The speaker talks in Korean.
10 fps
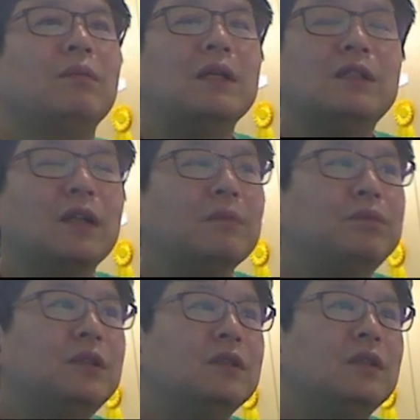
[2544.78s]
마취가 안
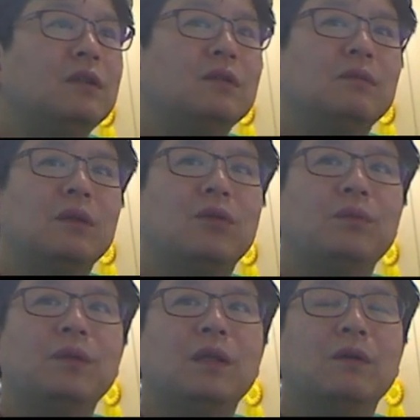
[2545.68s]
풀린다고 막
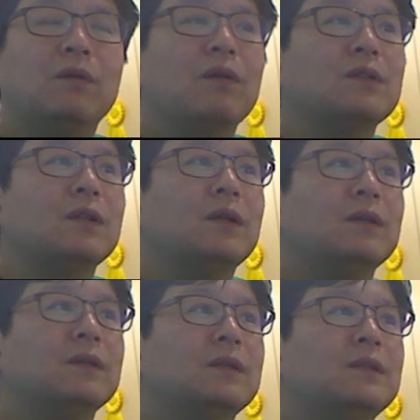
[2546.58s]
고민하고
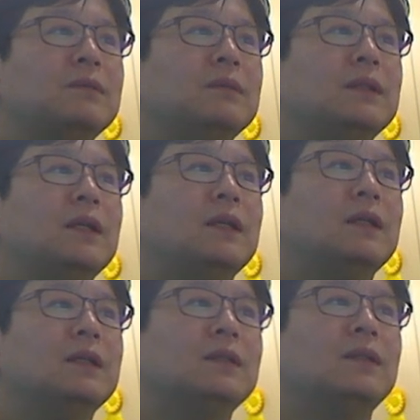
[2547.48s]
걱정하고 그렇습니다.
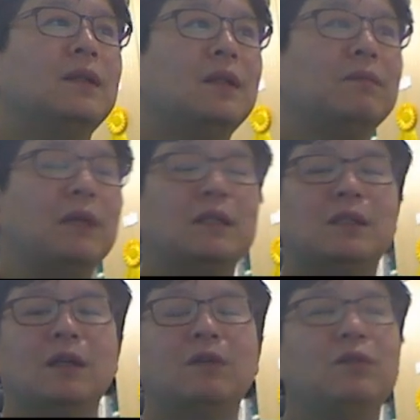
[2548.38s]
그래서
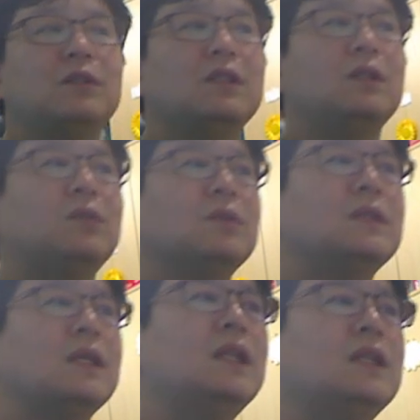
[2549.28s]
마취하고의 진통의
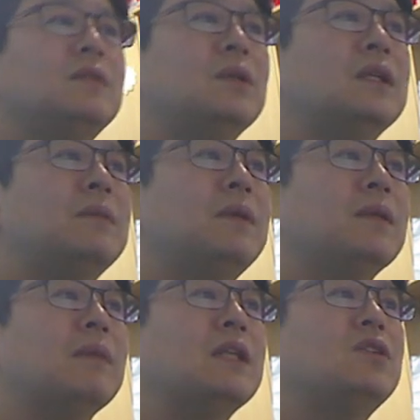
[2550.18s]
차이는
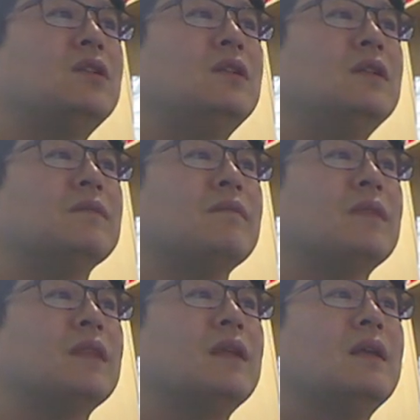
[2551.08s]
뭐냐면 마취는
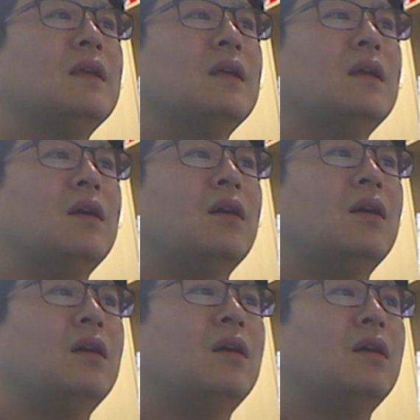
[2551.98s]

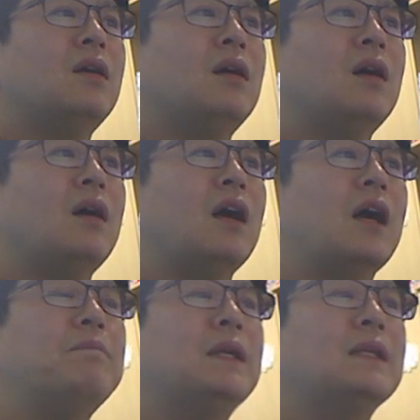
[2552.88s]

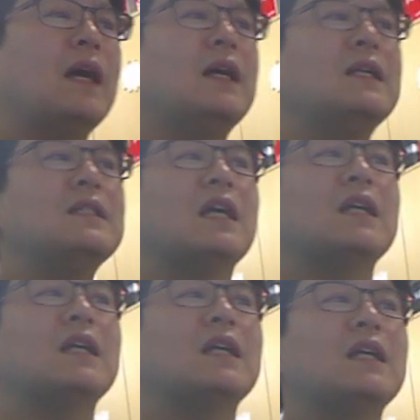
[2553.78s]
암만 강한
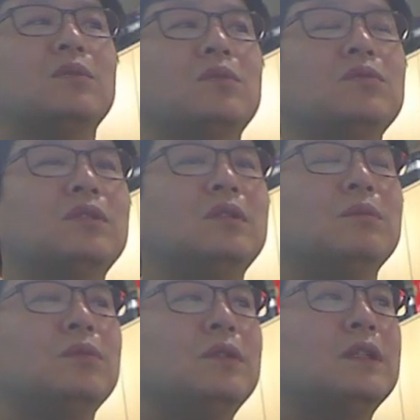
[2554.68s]
자극을 해도 통증을
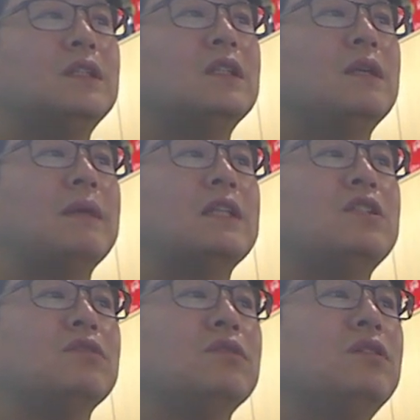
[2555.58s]
못 느끼는 게
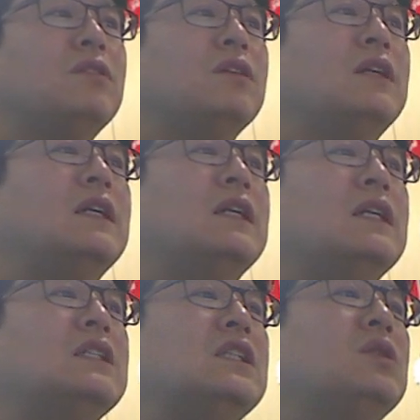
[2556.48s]
마취고요.
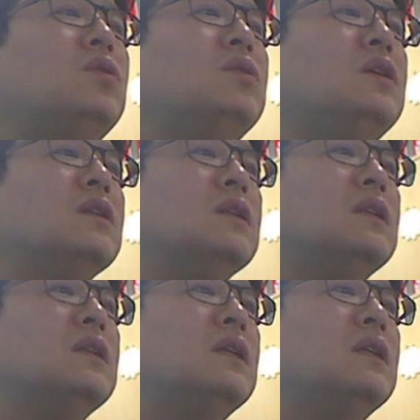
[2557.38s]
진통은